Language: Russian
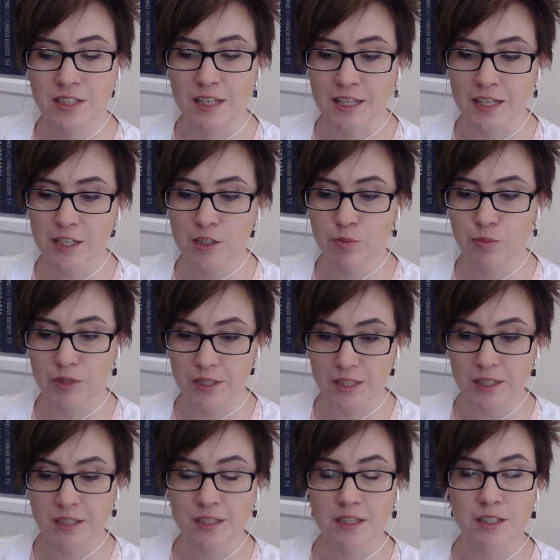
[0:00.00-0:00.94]
состояния
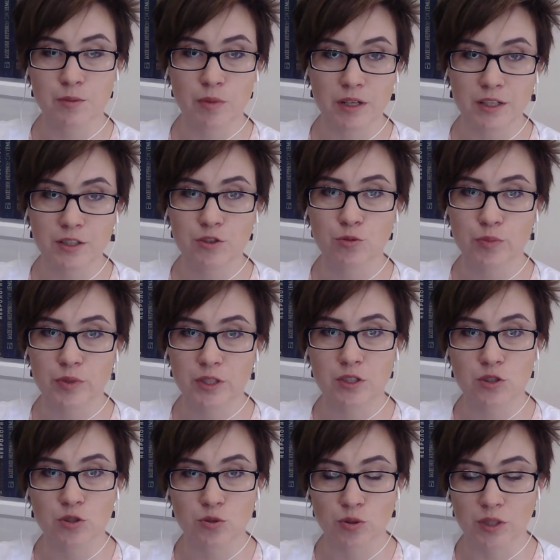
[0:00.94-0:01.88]
пациента с болезнью
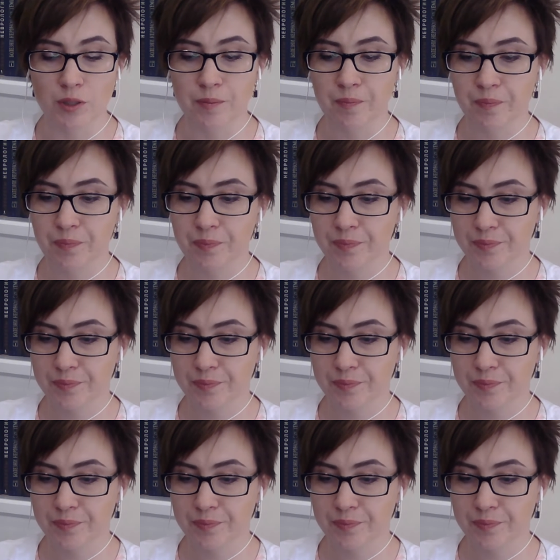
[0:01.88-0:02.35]
Паркинсона.